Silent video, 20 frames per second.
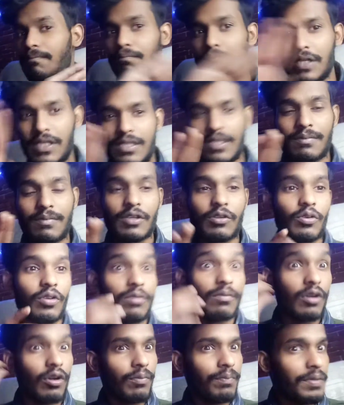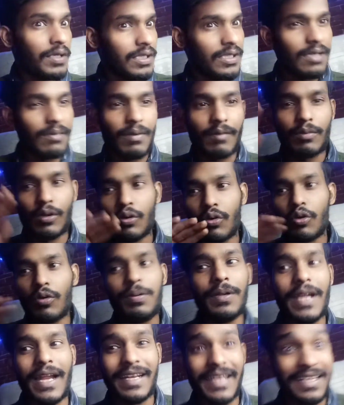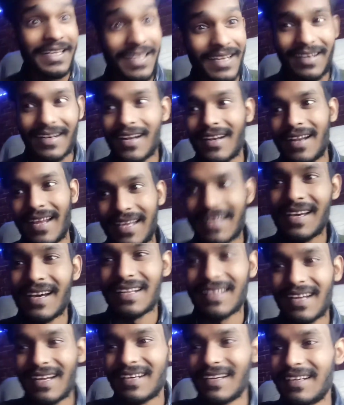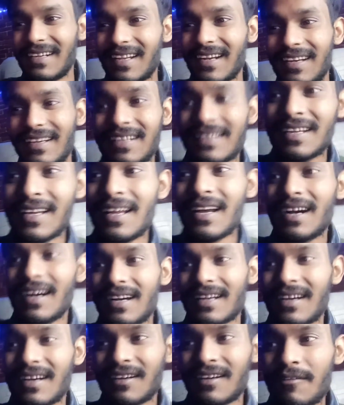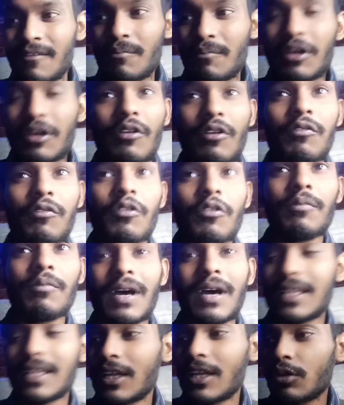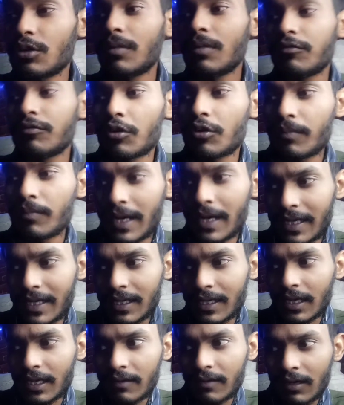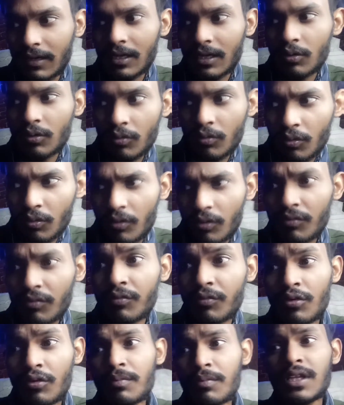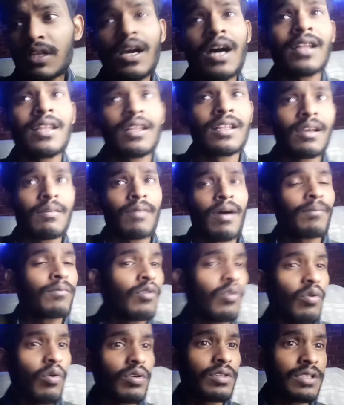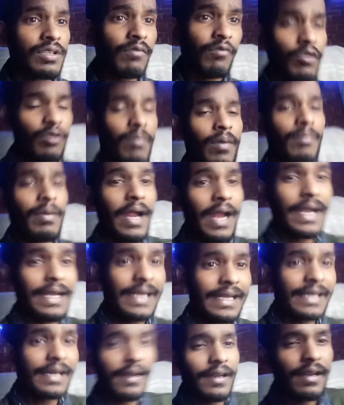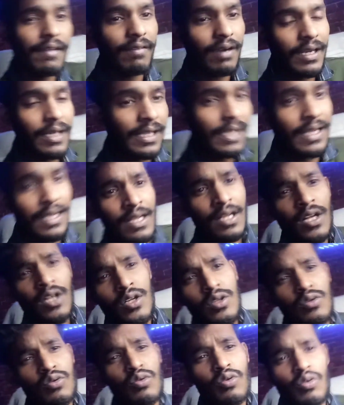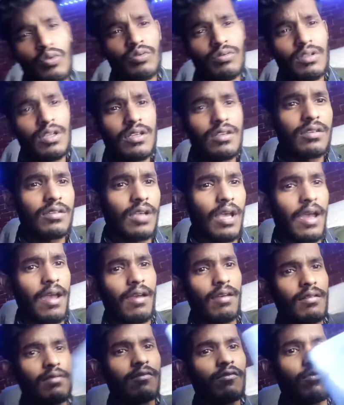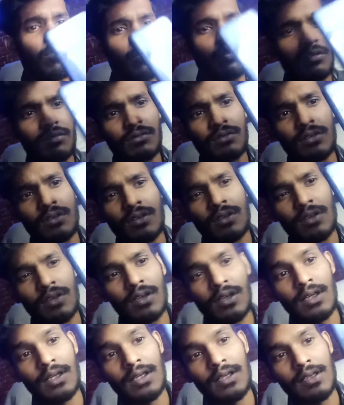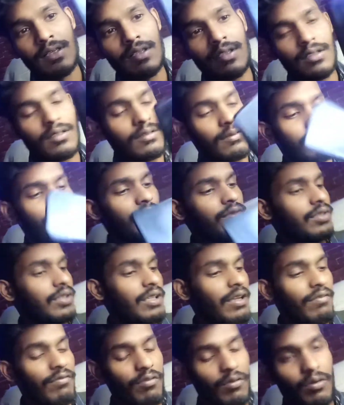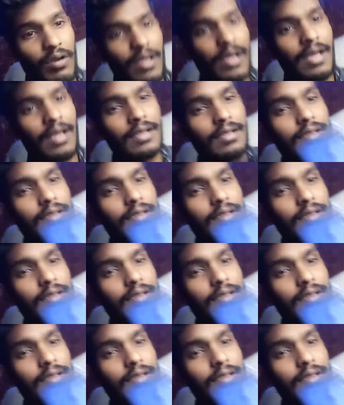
पीसी में क्योंकि मेरे को पीसी में बिल्कुल भी एडिट करना नहीं आता है लिटरली है ना मेरे को फ़ोन में आता है तो मैं फ़ोन में एडिट करने वाला हूँ और फ़ोन भी दिखा देते हैं हम आपको कौन से फ़ोन में हम एडिट करने वाले हैं सो दिस फ़ोन ये फ़ोन है